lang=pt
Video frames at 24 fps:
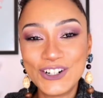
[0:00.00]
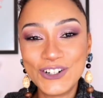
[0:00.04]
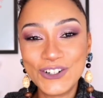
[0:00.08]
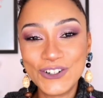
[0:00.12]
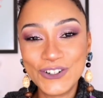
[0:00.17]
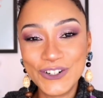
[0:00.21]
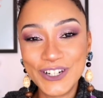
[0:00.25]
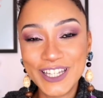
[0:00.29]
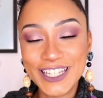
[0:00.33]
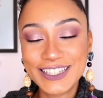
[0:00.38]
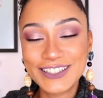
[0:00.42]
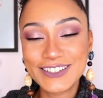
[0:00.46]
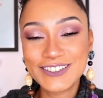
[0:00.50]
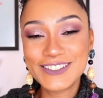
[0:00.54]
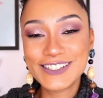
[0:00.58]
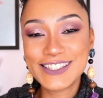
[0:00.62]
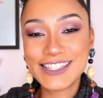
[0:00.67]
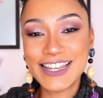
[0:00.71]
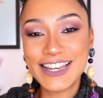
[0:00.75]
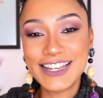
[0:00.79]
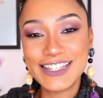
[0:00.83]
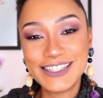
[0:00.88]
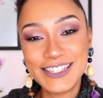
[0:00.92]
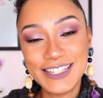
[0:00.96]
Oi,
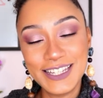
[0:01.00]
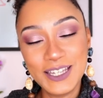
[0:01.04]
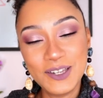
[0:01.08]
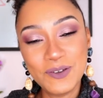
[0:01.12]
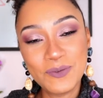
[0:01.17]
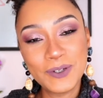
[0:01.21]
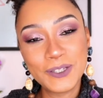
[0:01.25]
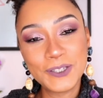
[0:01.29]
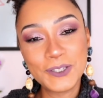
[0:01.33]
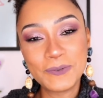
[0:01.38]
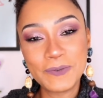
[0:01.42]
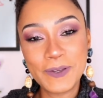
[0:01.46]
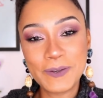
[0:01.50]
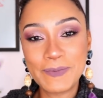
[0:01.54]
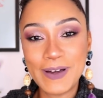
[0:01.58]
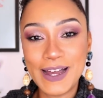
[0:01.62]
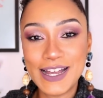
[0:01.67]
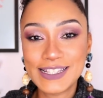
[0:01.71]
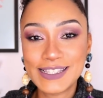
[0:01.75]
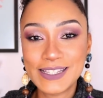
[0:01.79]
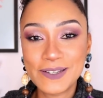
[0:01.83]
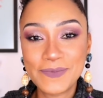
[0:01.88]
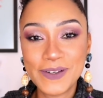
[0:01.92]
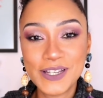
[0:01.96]
tudo certinho? Meu nome é
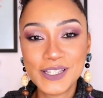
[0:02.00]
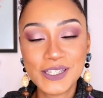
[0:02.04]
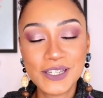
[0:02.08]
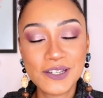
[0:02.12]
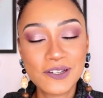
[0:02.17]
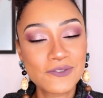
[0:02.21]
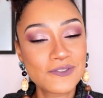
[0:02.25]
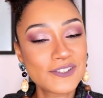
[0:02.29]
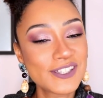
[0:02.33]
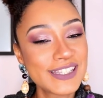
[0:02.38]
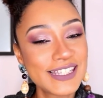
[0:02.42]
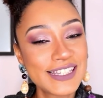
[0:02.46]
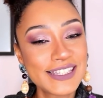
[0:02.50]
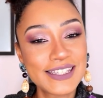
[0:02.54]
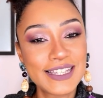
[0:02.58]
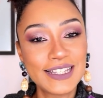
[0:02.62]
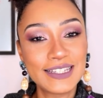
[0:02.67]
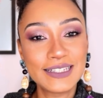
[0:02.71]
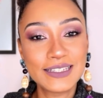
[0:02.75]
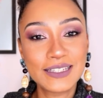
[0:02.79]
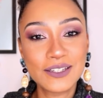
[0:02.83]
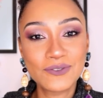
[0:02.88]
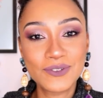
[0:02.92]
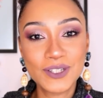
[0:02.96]
Márcia Pacheco e você
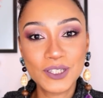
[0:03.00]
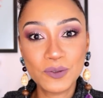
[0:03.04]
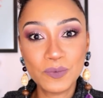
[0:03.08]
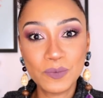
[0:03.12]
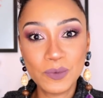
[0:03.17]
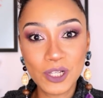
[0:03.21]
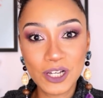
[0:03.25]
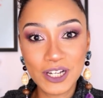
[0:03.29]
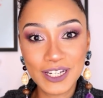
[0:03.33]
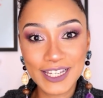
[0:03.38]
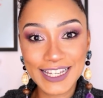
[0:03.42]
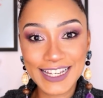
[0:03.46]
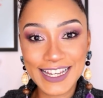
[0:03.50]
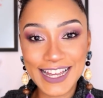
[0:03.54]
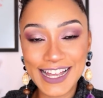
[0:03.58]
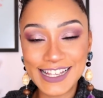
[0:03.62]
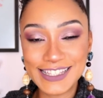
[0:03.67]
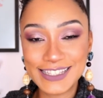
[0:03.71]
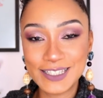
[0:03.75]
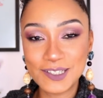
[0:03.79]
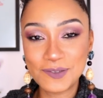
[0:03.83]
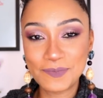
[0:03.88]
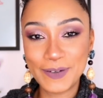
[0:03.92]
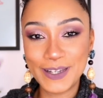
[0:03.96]
está na TV do blog
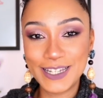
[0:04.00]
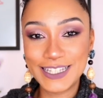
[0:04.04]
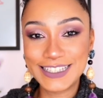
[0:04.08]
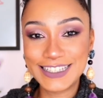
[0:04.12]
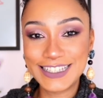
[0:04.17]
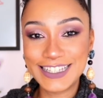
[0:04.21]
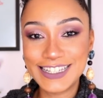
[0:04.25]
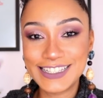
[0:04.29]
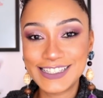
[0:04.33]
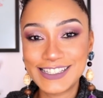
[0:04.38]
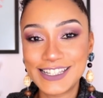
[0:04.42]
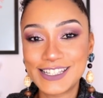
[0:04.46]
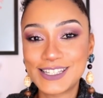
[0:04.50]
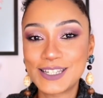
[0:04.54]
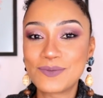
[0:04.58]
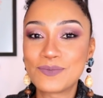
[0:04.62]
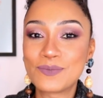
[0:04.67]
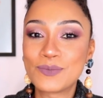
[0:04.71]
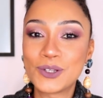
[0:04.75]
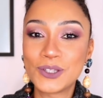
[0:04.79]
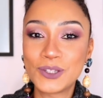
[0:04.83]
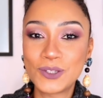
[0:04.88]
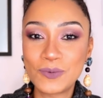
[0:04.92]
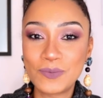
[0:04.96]
Casa de Paeté, seja
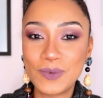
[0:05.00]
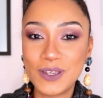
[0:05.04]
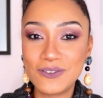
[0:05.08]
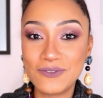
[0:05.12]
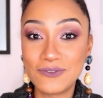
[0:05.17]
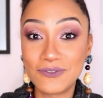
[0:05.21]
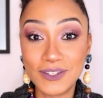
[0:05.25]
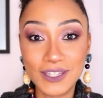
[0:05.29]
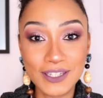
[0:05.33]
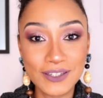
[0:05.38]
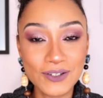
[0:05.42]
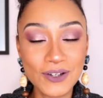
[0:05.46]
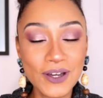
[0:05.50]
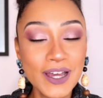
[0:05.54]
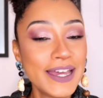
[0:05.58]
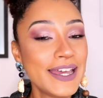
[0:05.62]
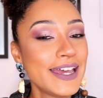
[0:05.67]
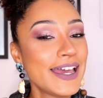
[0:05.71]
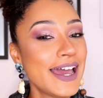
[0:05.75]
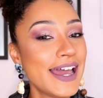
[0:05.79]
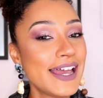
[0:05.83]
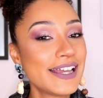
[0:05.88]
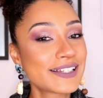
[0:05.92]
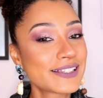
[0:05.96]
muito bem-vindo.
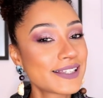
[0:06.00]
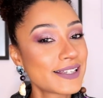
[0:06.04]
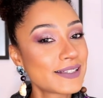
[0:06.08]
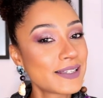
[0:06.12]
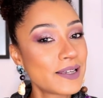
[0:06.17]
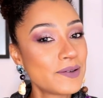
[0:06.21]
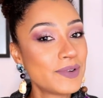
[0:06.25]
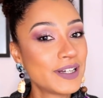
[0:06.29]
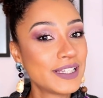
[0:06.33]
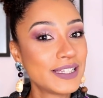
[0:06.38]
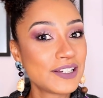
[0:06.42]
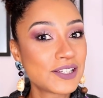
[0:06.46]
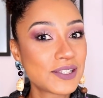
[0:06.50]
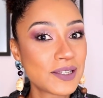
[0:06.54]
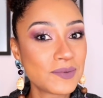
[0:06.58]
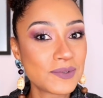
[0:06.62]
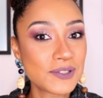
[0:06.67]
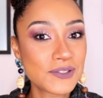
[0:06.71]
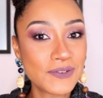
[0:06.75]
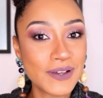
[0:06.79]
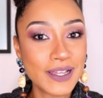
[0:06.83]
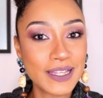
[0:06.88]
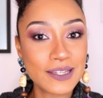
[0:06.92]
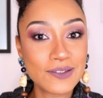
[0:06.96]
Esta semana
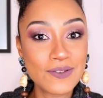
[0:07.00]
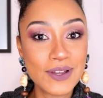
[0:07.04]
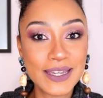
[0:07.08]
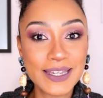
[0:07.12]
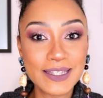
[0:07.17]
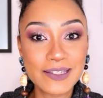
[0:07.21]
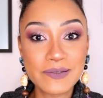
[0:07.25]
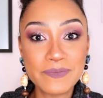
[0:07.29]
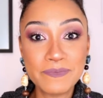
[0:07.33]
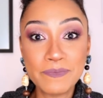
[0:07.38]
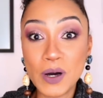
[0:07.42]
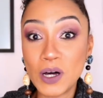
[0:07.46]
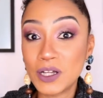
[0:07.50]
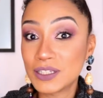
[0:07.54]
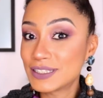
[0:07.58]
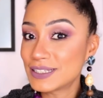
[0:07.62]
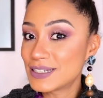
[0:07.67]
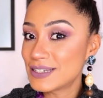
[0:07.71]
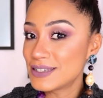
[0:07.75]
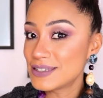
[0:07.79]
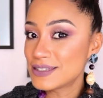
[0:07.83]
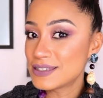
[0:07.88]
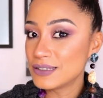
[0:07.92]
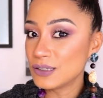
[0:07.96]
estamos falando aqui de pó
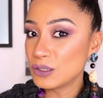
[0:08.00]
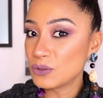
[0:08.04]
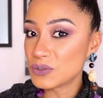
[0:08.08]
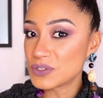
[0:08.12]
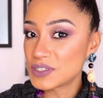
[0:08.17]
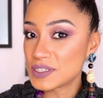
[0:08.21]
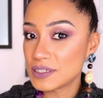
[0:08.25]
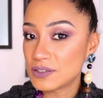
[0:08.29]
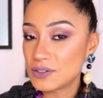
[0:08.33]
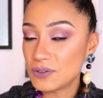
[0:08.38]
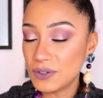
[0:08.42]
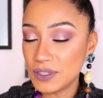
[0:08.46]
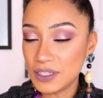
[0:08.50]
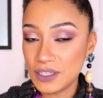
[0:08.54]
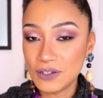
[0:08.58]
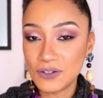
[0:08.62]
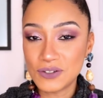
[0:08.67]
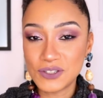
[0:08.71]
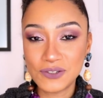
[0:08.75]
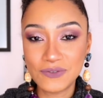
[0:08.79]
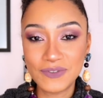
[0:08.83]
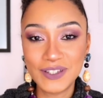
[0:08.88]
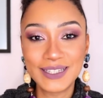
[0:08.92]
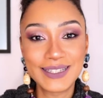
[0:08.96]
translúcido
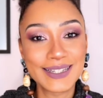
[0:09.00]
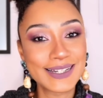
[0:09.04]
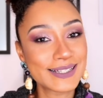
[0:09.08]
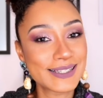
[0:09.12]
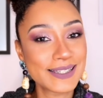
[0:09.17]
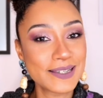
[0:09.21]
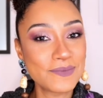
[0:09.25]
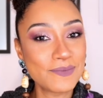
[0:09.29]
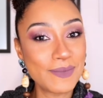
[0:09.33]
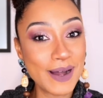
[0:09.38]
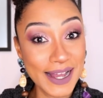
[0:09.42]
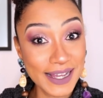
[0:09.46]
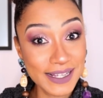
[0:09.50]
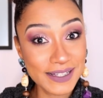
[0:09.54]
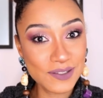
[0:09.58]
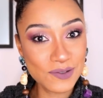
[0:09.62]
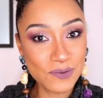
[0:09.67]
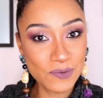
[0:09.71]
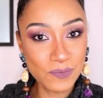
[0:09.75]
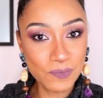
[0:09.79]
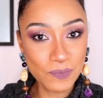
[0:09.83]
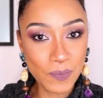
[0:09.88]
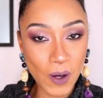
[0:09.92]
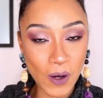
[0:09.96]
e hoje eu vim trazer
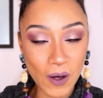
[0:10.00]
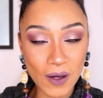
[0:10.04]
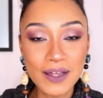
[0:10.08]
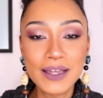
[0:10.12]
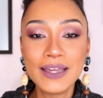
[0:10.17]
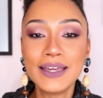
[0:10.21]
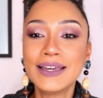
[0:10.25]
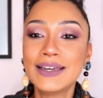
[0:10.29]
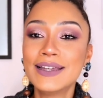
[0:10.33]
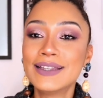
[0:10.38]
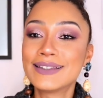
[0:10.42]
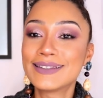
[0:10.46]
mais um pó.